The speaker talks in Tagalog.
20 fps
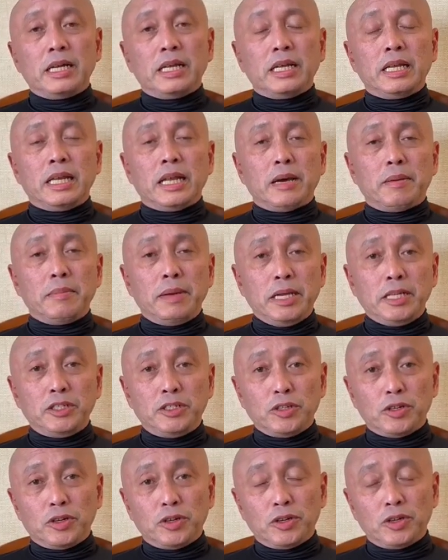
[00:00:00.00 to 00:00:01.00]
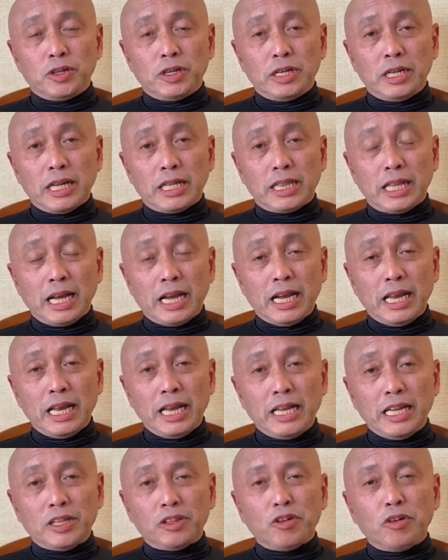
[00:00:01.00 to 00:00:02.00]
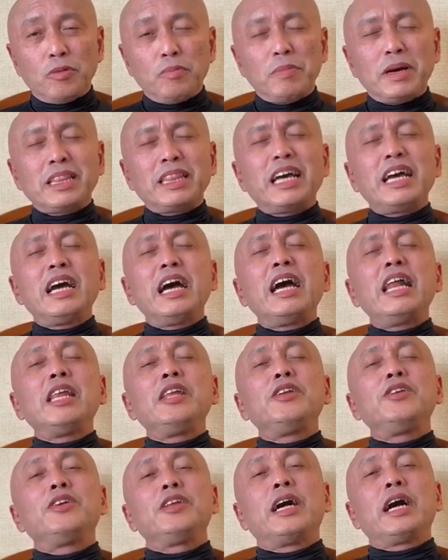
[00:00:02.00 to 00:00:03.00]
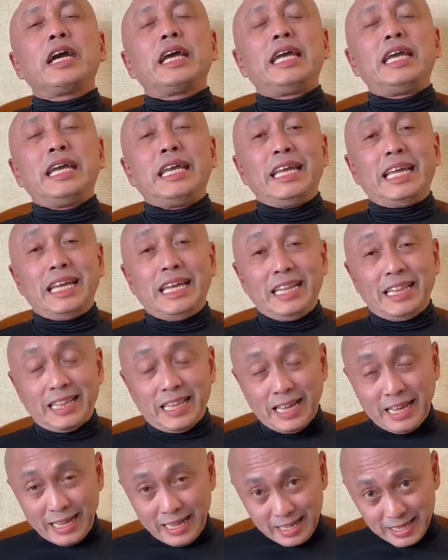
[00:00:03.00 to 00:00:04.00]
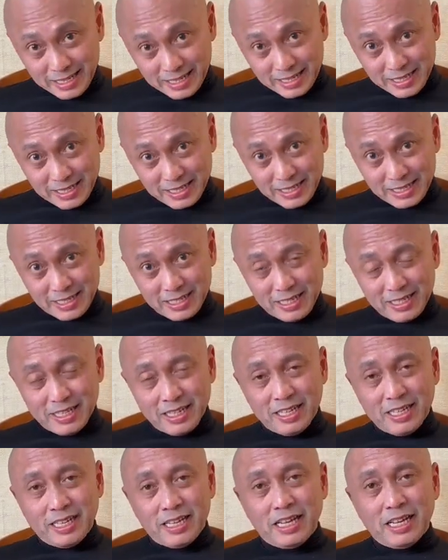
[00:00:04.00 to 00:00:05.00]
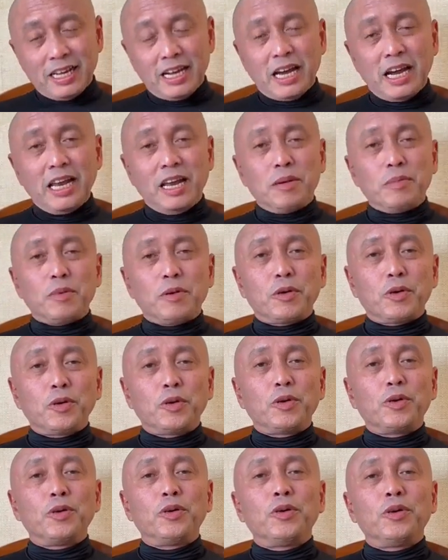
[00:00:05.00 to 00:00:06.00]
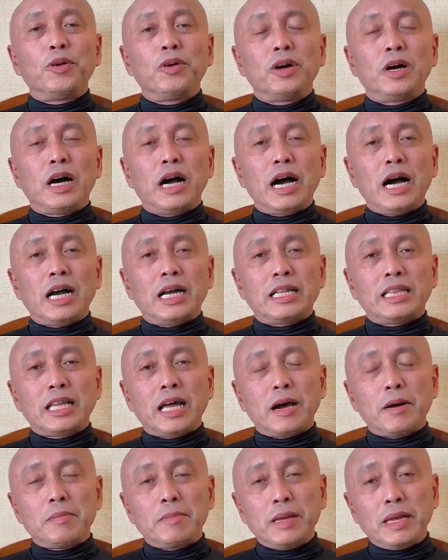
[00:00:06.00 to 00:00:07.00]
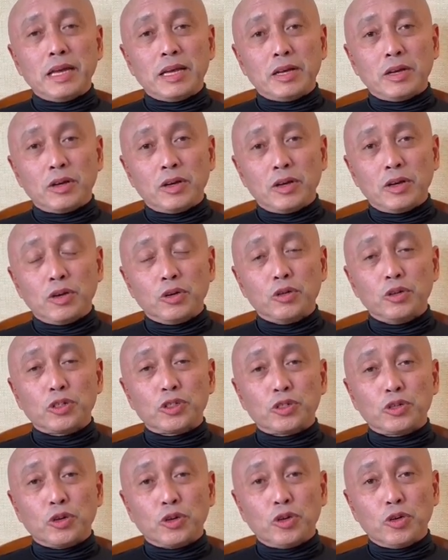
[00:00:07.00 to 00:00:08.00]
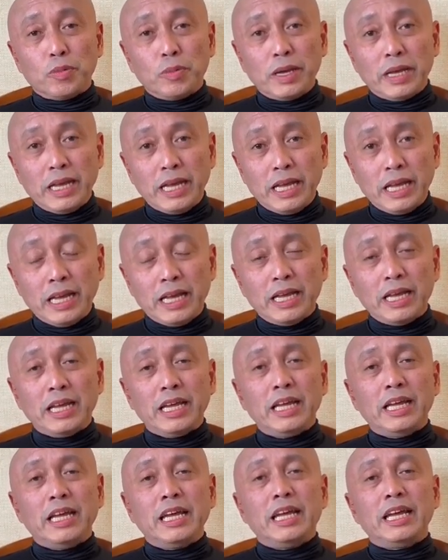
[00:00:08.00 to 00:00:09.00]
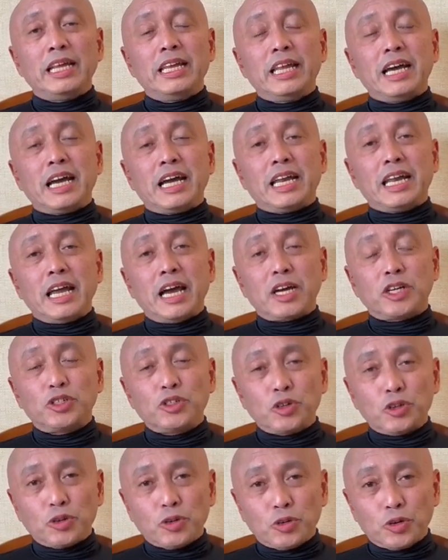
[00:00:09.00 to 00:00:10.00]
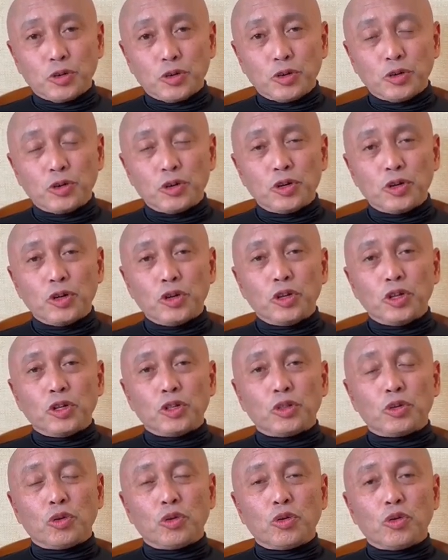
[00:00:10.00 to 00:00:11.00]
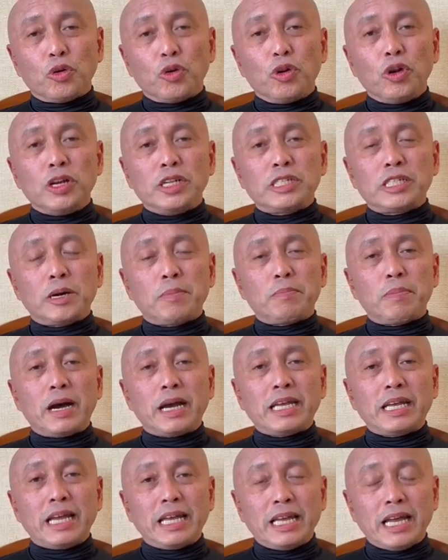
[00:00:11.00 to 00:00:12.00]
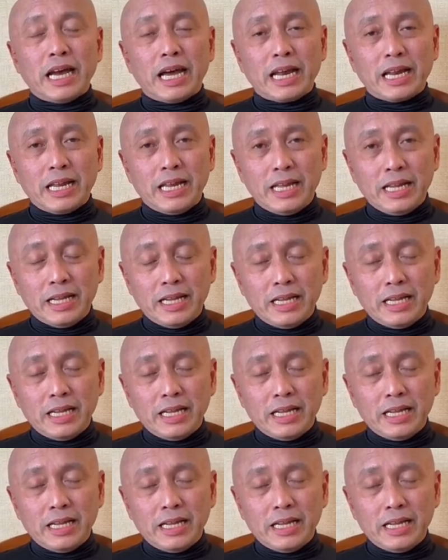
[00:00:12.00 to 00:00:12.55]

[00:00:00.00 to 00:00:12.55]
na medyo natagalan itong matagal nyo nang hinihintay. Alam ko ang daming gusto humingi ng reaksyon ko tungkol sa pangyayari